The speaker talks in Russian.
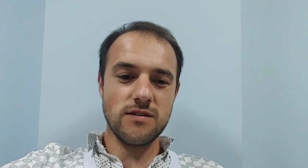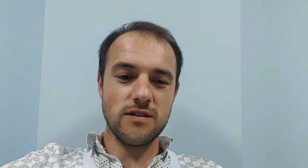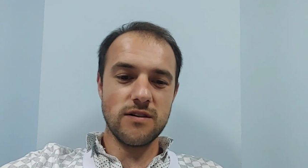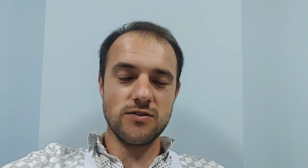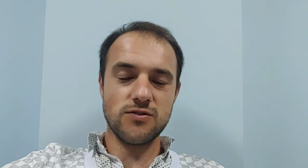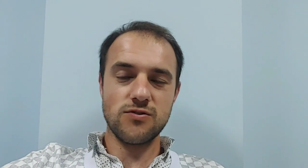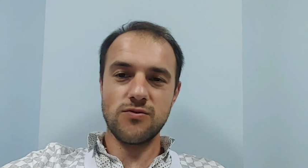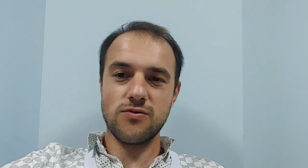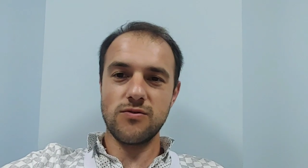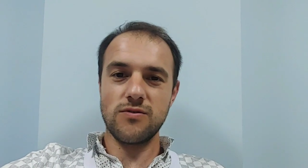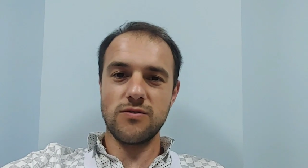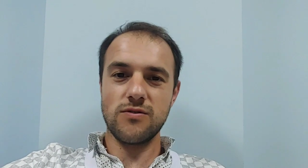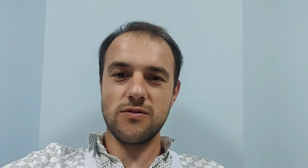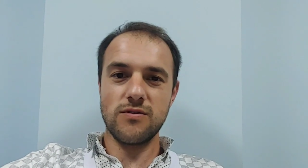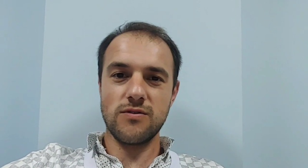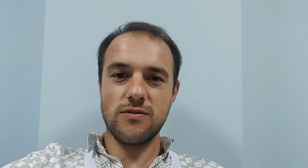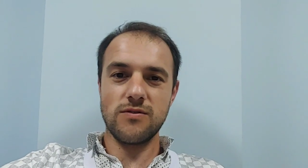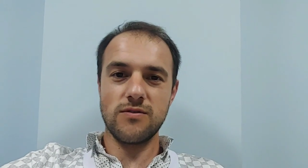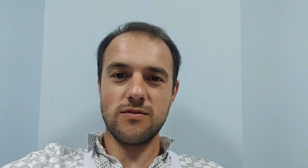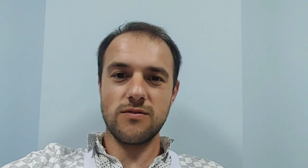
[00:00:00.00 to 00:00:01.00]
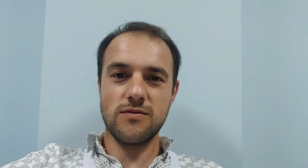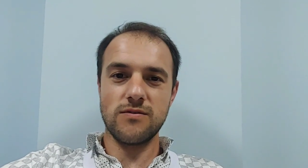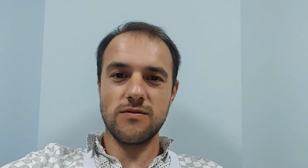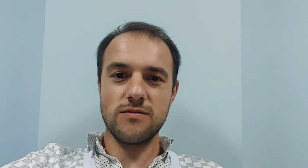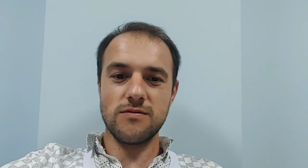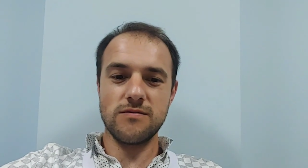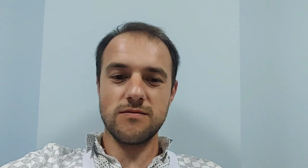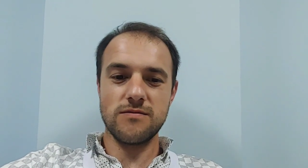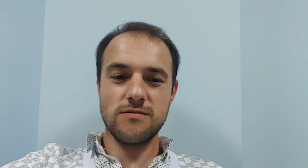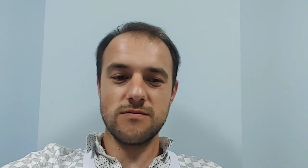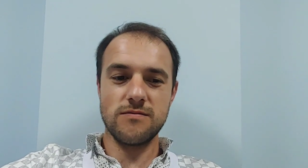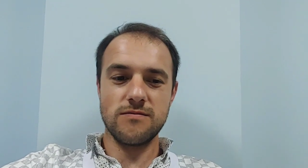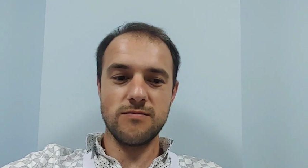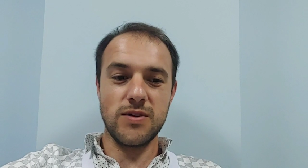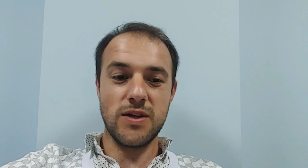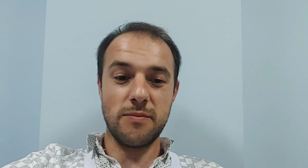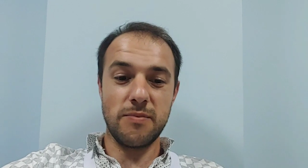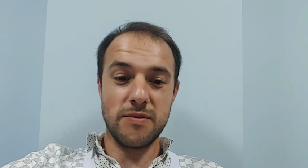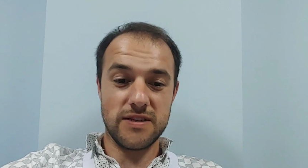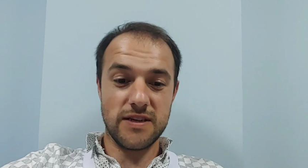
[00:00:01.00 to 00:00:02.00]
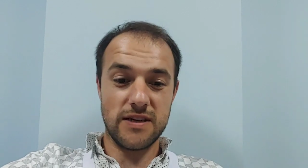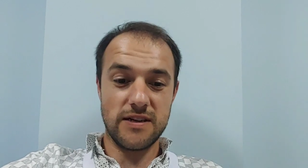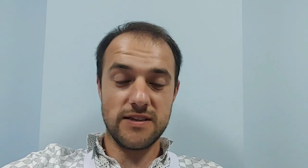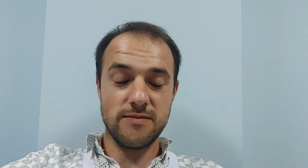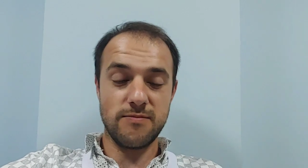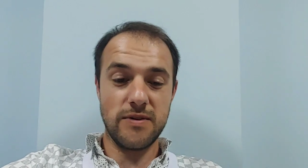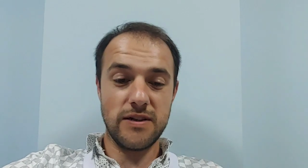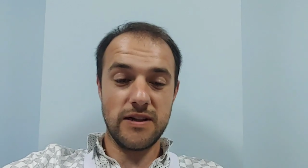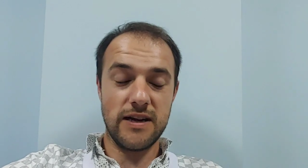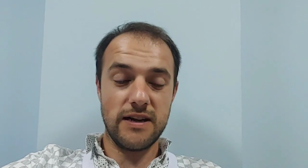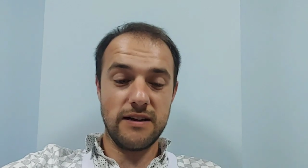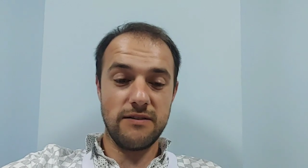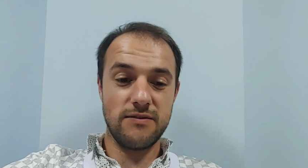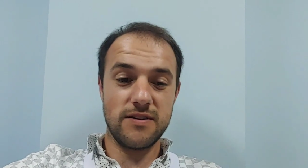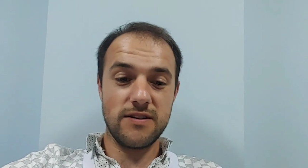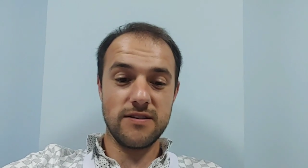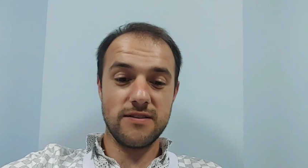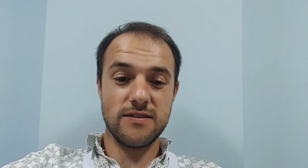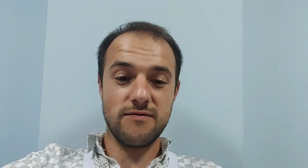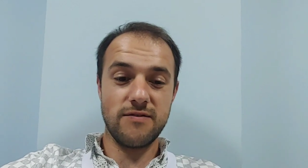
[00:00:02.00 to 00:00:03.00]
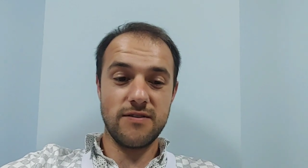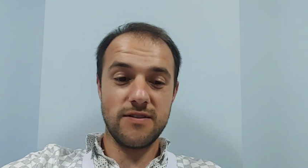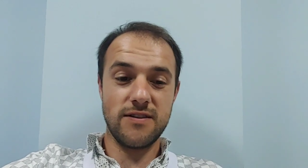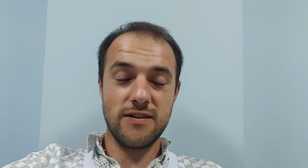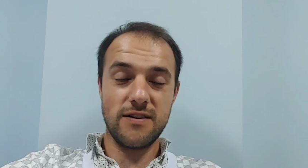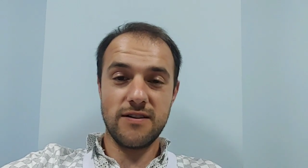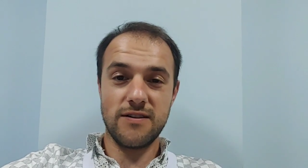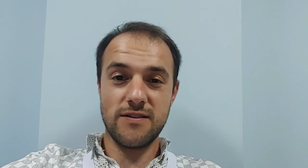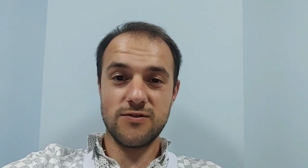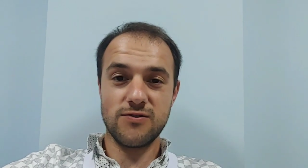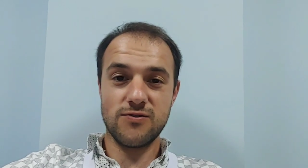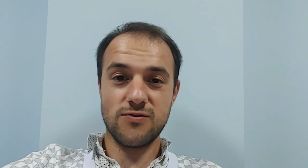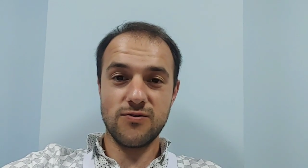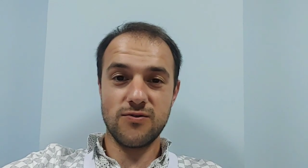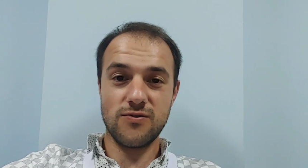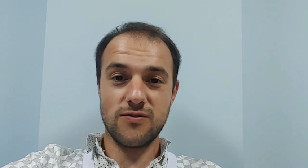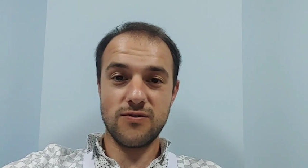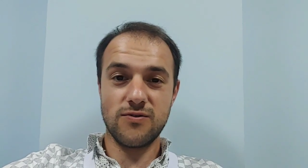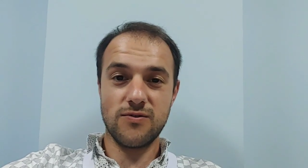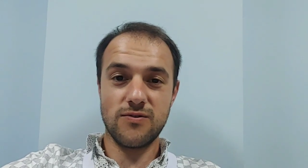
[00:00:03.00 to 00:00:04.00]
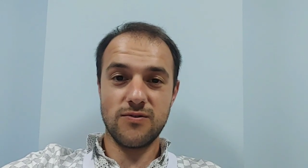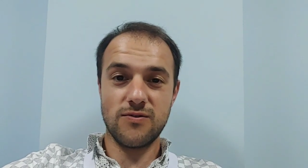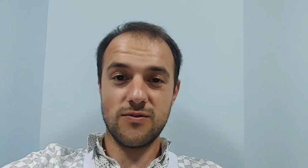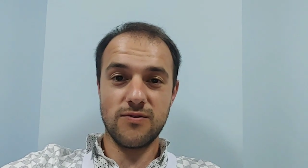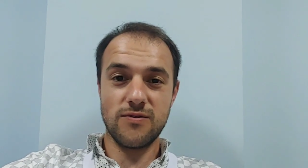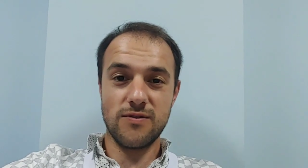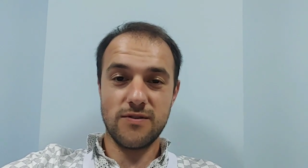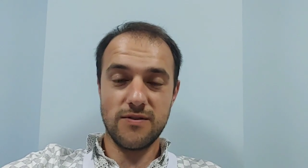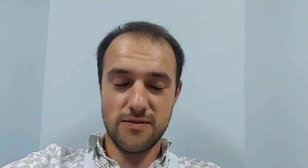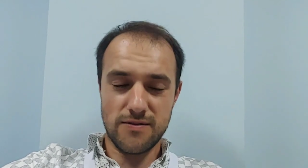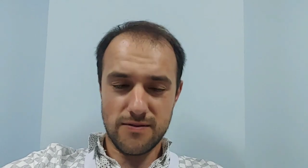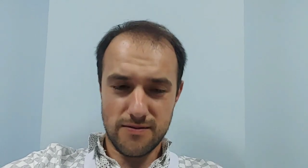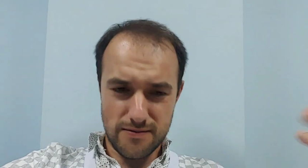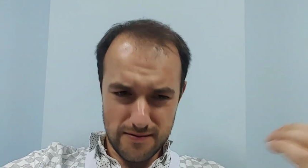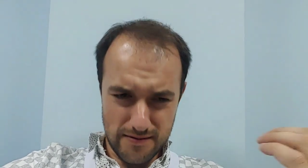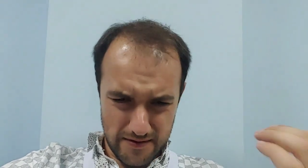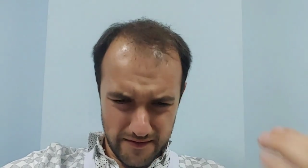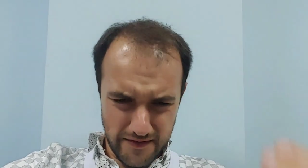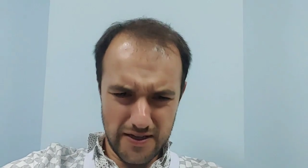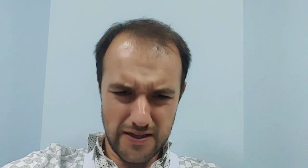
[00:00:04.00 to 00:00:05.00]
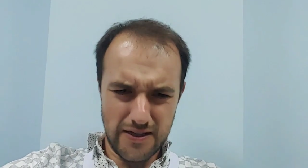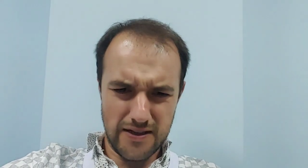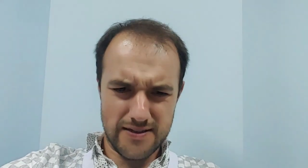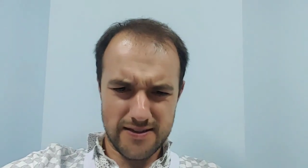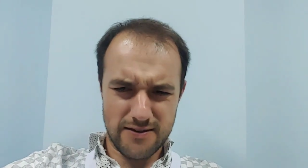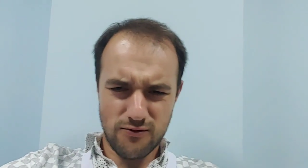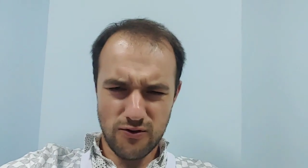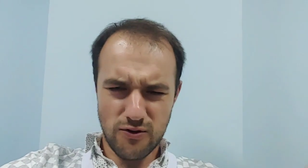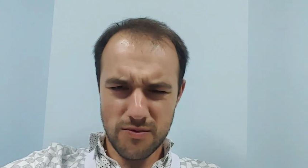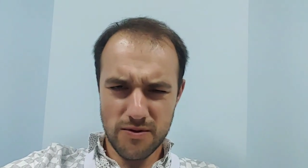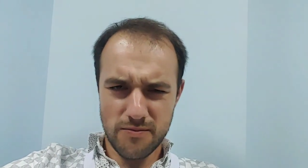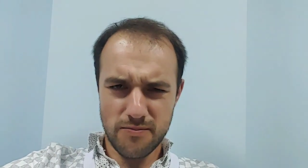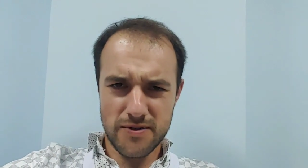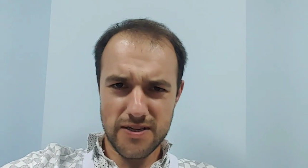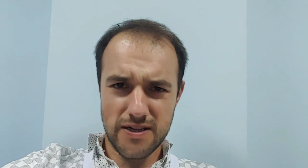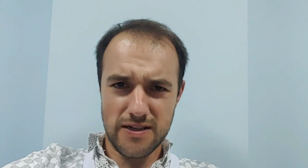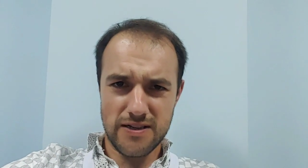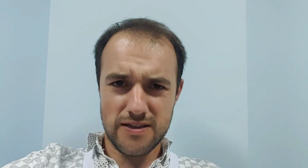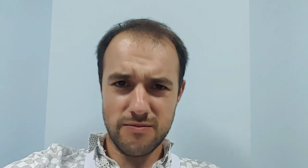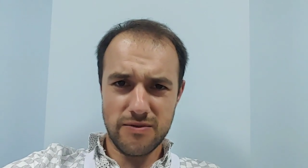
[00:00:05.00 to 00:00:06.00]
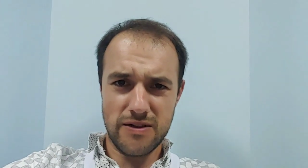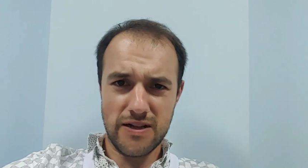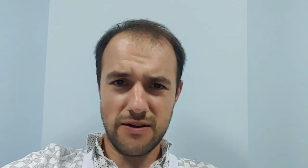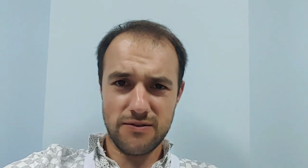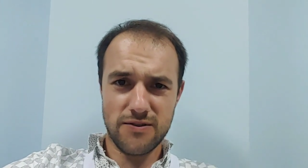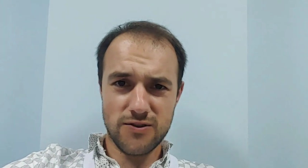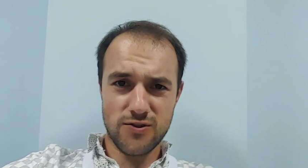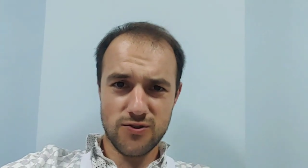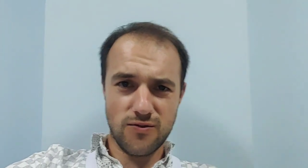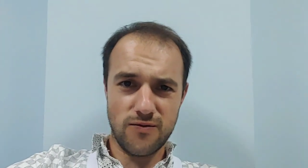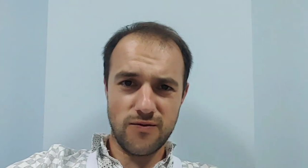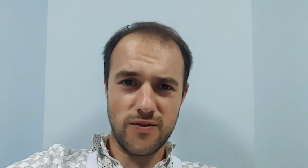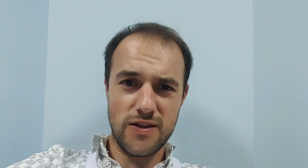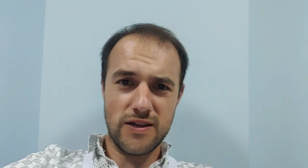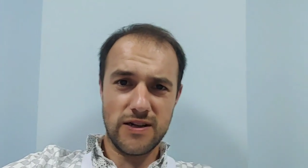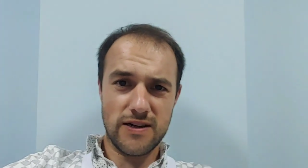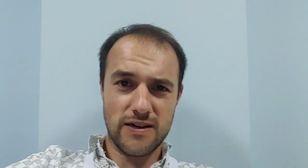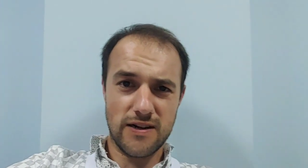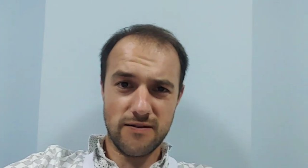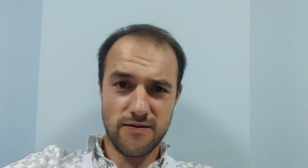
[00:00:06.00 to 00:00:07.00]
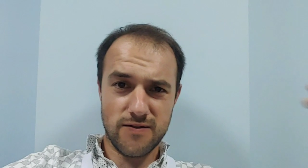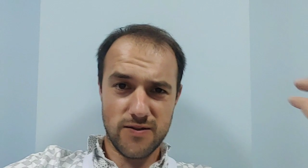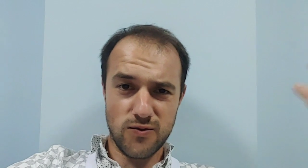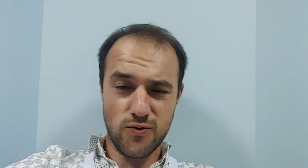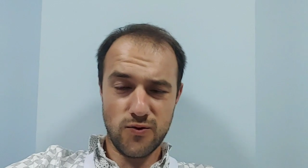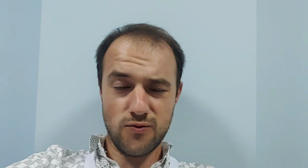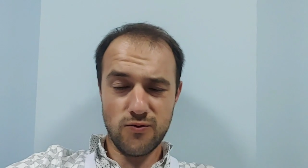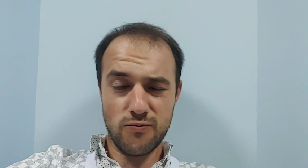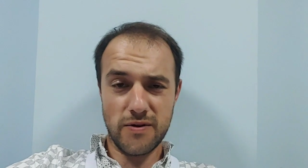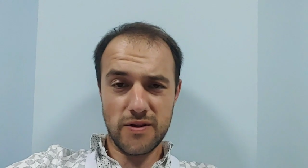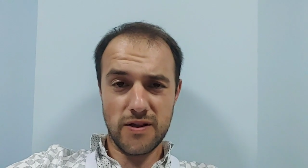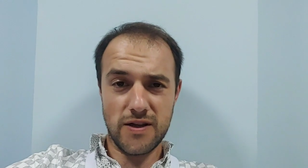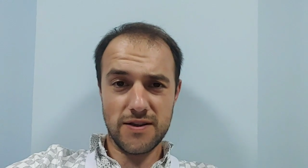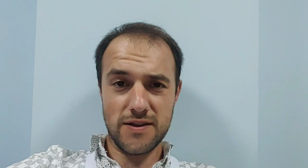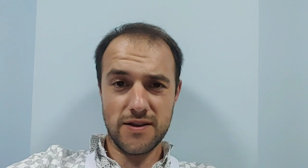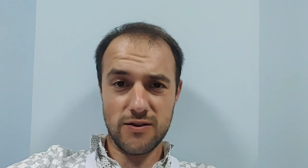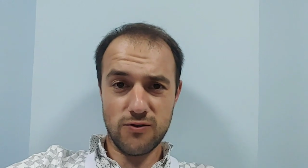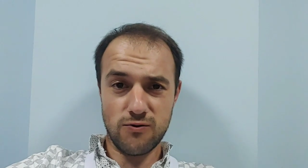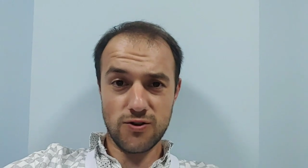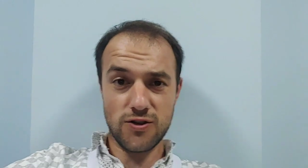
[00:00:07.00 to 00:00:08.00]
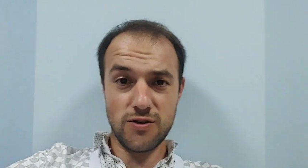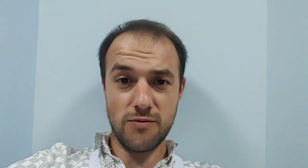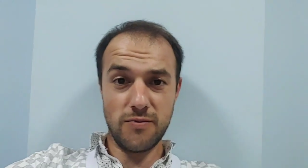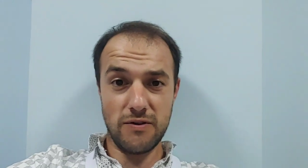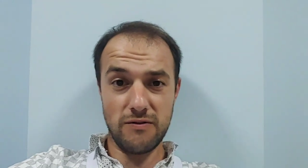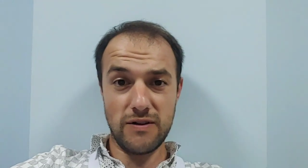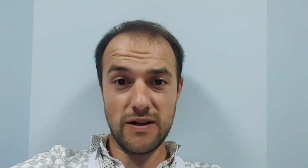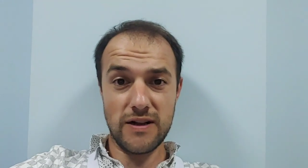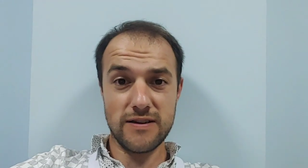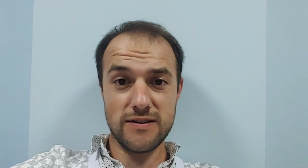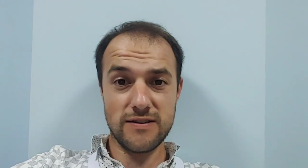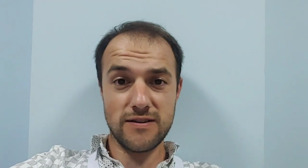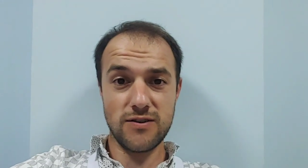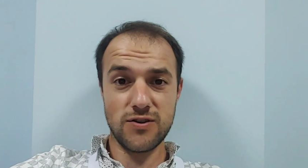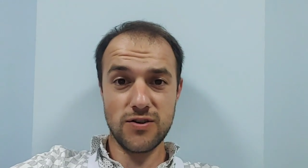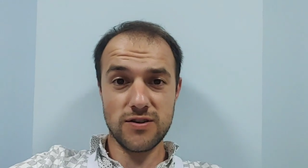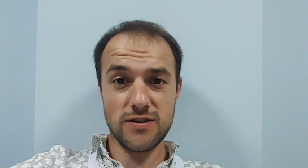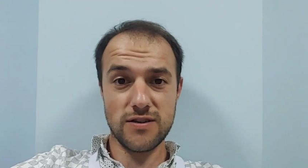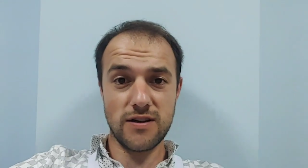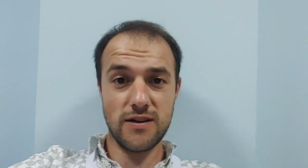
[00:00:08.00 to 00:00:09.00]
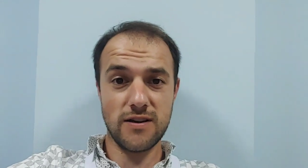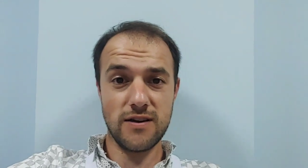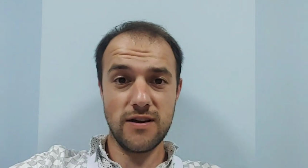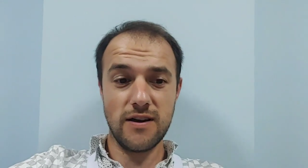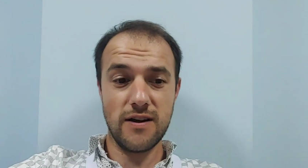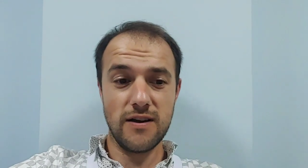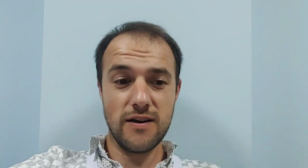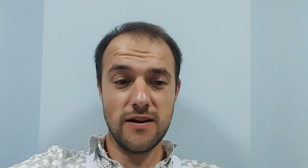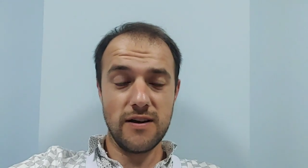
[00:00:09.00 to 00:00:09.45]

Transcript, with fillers: Так что э, мне писали с Беляевки, звонили, что... Э, звонила знакомая, писали с Беляевки, что видели, как в сторону Паланки. Тоже появлялись и исчезали.